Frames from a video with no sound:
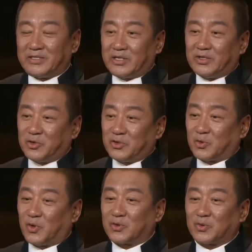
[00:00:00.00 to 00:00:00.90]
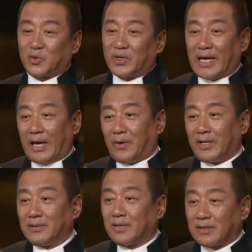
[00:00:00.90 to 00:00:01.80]
以及剧组众多演
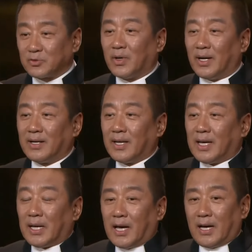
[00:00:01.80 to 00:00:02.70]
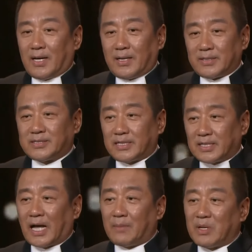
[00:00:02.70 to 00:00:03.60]
员的合作，呃，谢
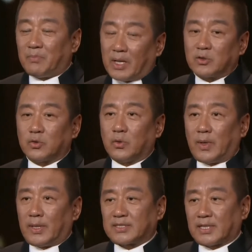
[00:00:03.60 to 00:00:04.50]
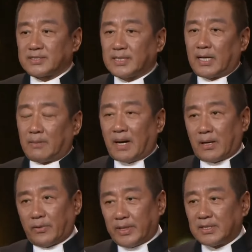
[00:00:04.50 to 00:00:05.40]
谢他们帮助我呈现了马
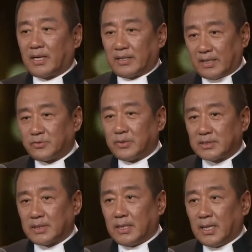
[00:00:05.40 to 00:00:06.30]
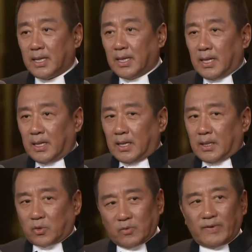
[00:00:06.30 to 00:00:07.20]
奎这样一个角色。
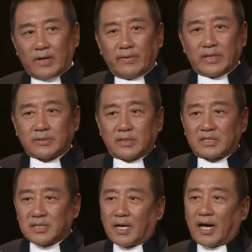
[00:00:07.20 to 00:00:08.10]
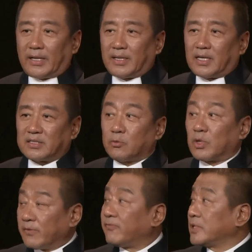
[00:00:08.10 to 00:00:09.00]
东方卫视呢，上海呢是
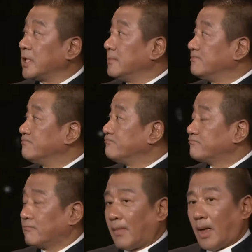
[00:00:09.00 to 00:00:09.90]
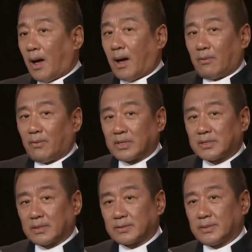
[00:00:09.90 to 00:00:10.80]
我的福地，啊，我
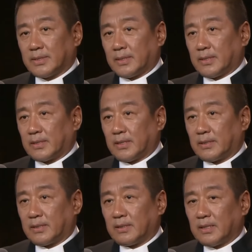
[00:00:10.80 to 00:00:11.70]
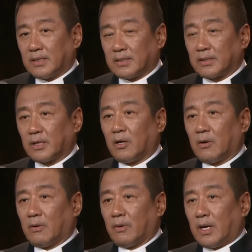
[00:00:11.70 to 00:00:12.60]
上次得
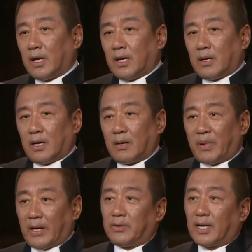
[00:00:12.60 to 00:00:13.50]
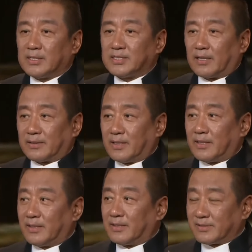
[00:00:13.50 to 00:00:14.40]
到呃白玉兰奖呢
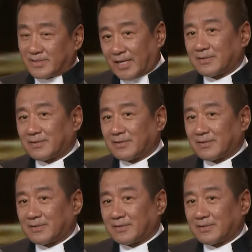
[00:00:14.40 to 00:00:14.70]
是在